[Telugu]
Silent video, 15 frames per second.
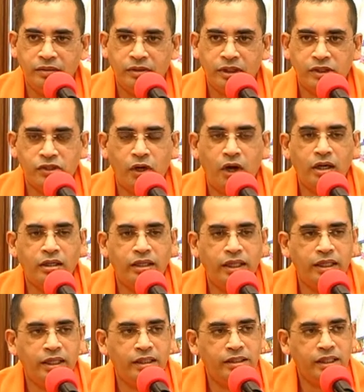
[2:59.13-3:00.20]
ఒక స్టాక్
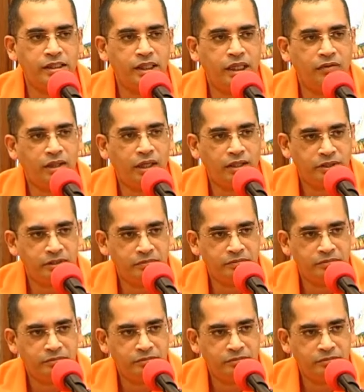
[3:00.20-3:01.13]
టేకింగ్ చేసే అవకాశం